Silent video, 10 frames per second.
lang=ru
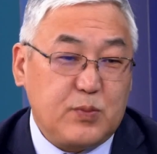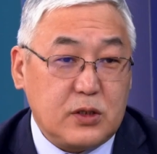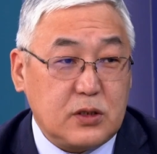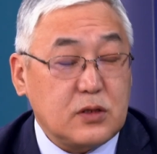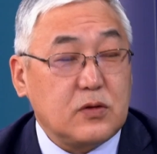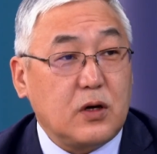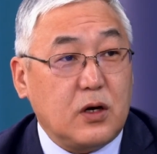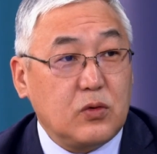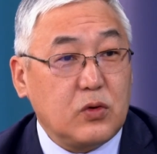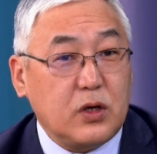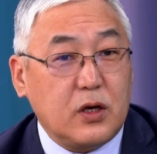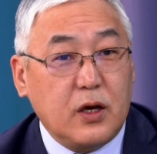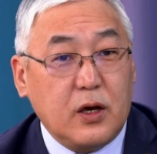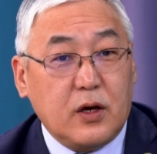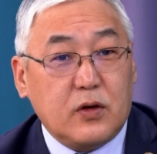Министерства экологии.
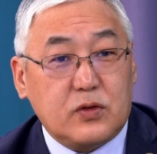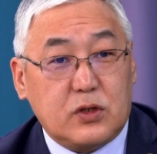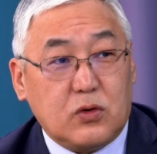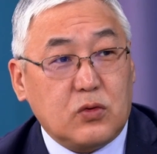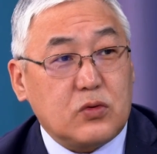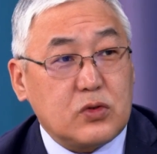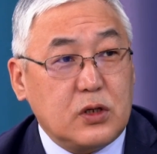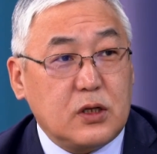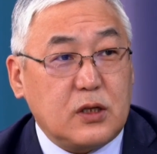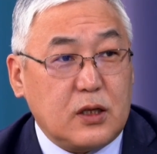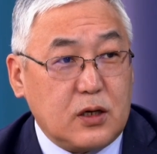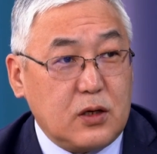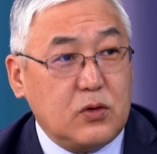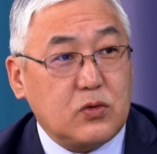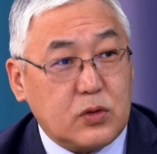Все конкурсные
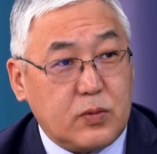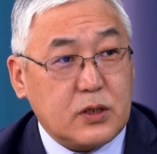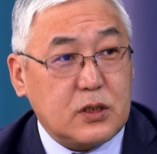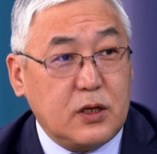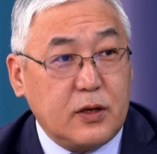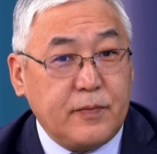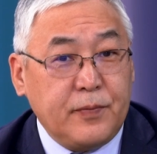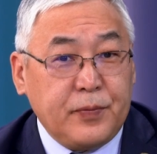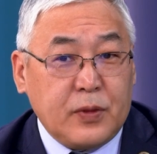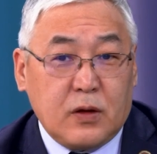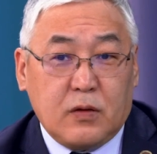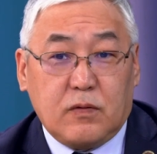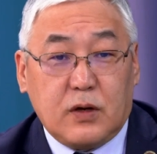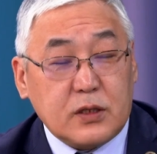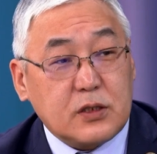татарги уже прошли.
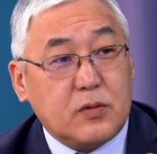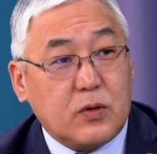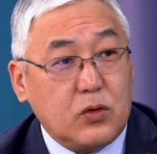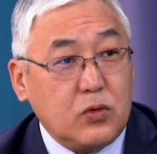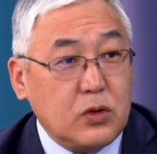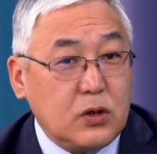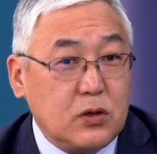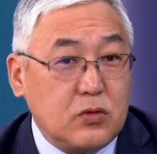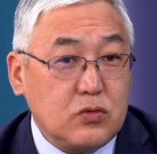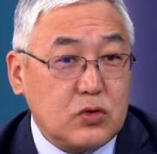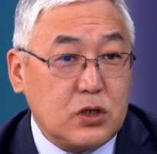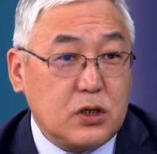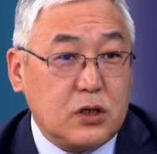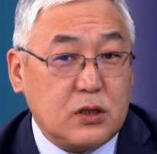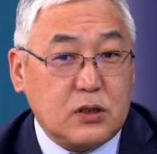В Ленском районе
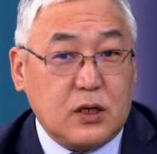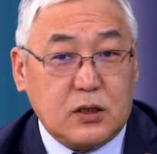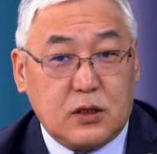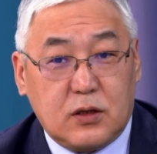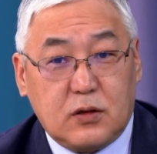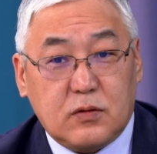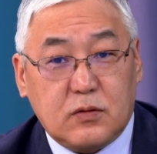уже данные